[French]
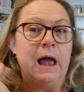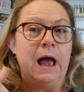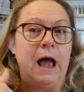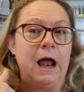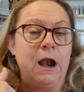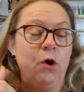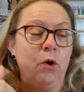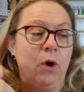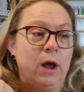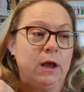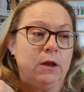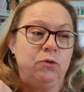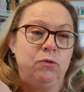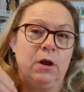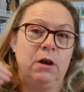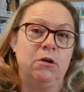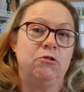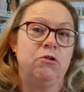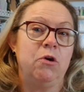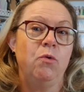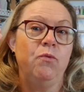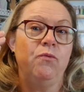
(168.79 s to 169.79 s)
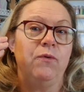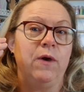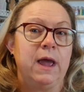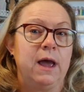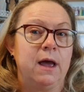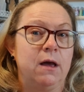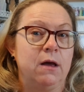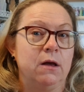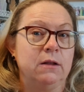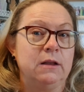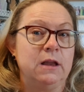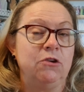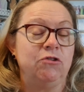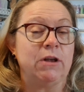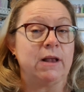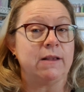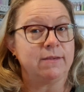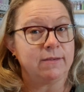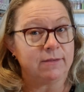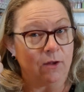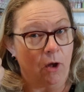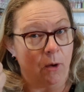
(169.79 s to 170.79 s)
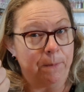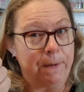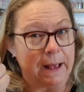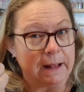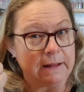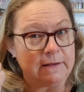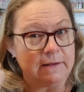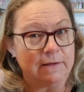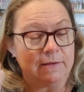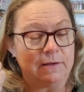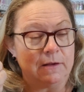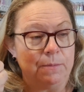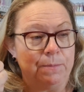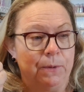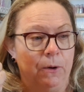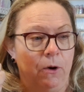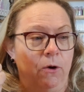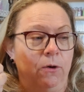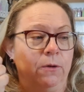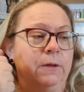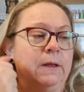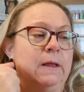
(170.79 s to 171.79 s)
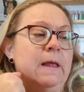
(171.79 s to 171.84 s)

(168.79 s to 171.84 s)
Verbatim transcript: à l'heure actuelle, j'ai ouvert déjà 100 participants